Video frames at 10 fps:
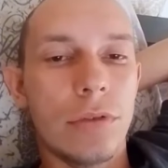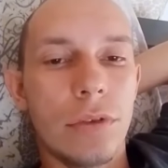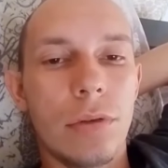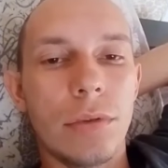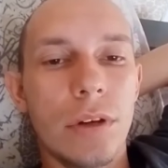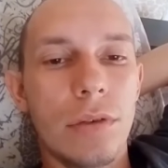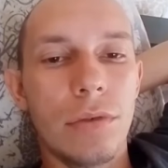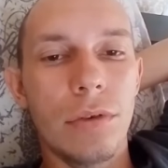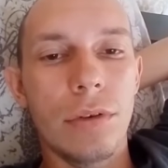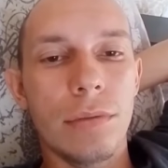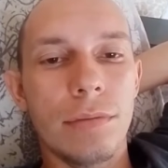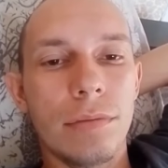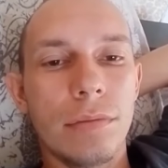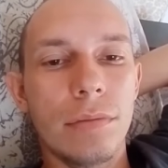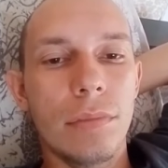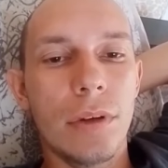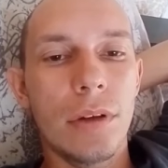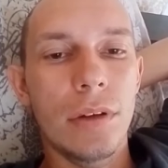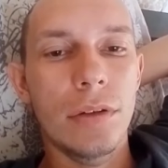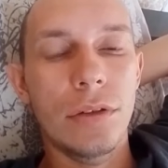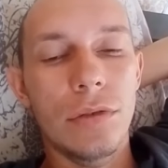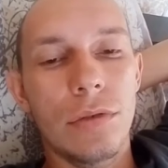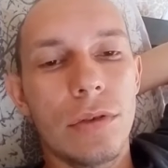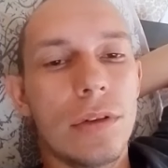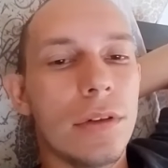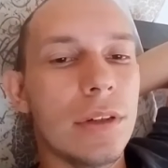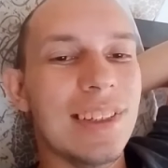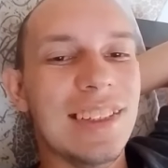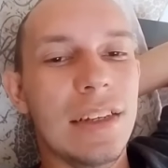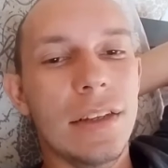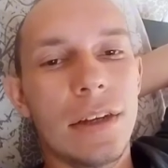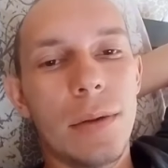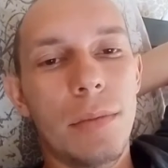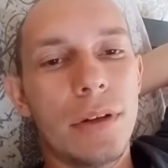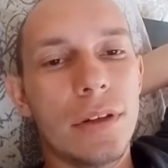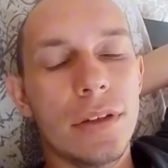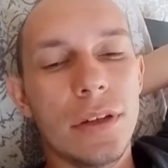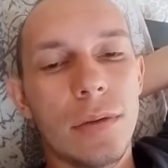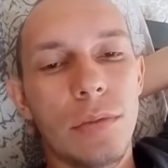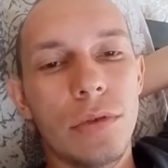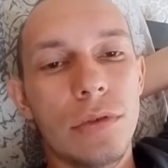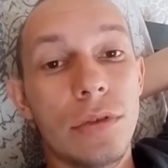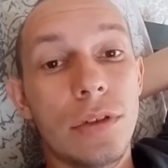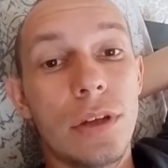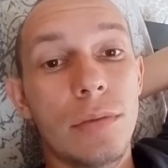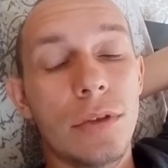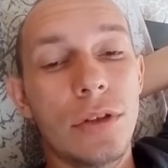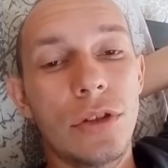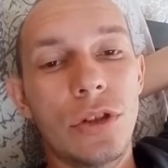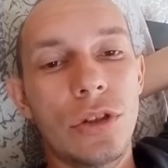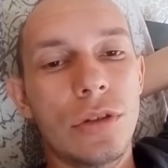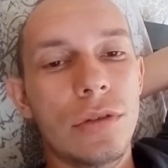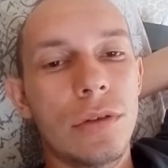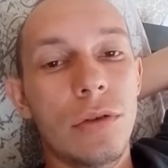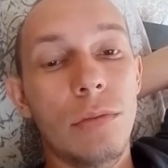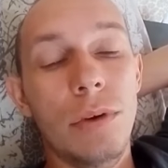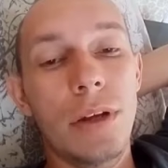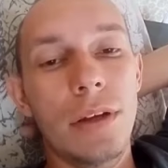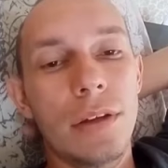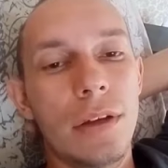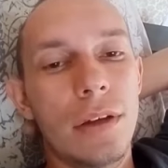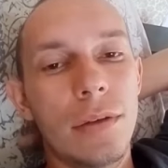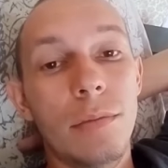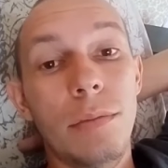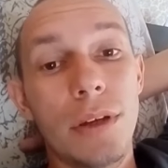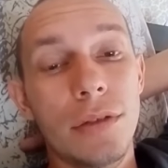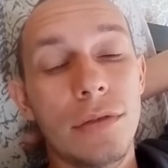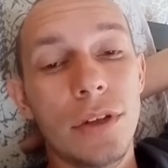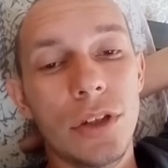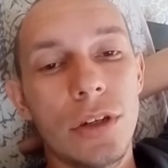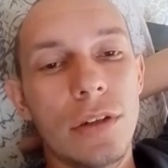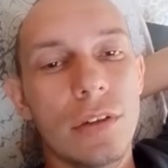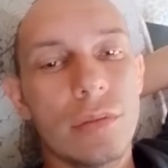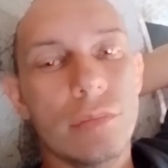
в своем телефоне. Сегодня с этой командой я заработал тысяч рублей без вложений.